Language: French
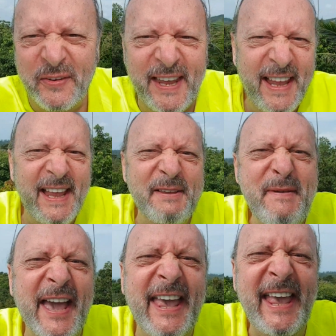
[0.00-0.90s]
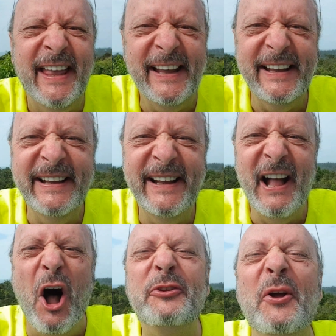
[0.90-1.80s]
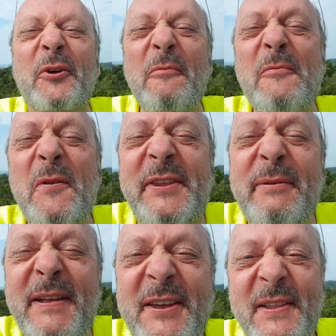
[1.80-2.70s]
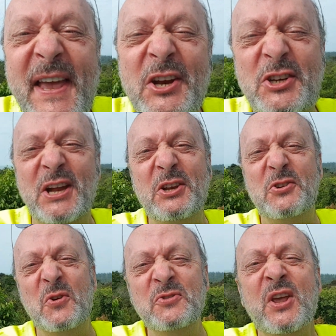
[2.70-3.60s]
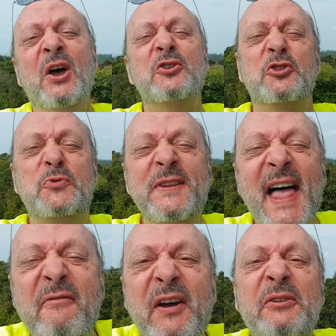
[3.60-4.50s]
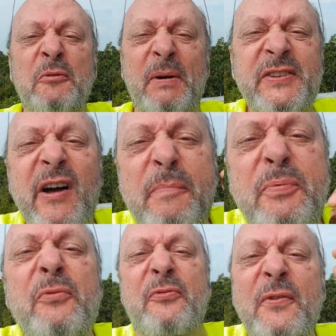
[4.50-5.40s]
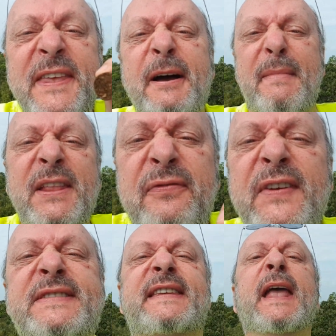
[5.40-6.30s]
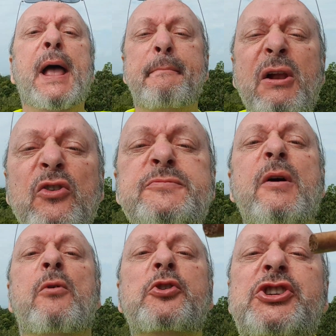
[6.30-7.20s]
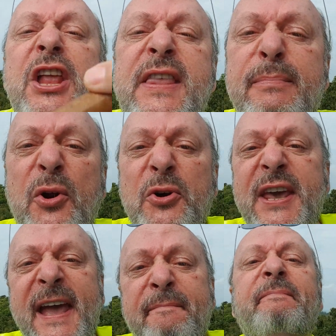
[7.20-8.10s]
c'est Mary. En tant que multimillionnaire Juliette Jones, je suis navré de ne pas avoir pu venir manifester. Malheureusement, mon jet est bloqué.